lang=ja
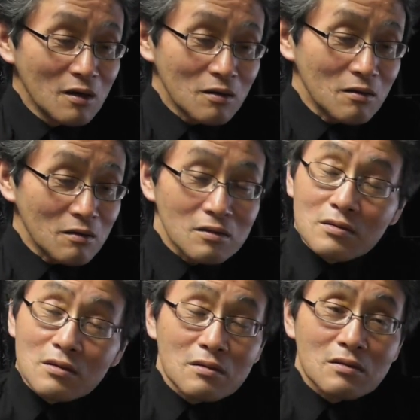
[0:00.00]

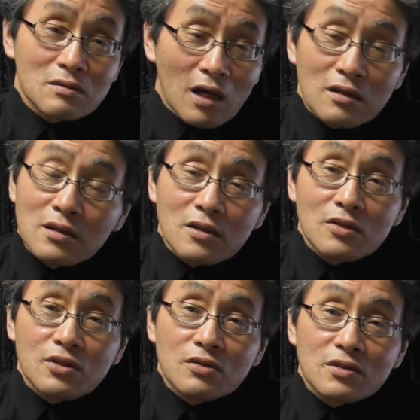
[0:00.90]
退席
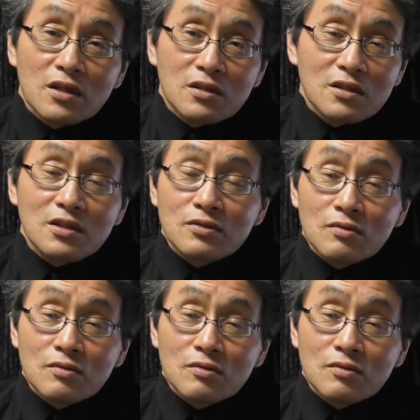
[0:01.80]
時給制日中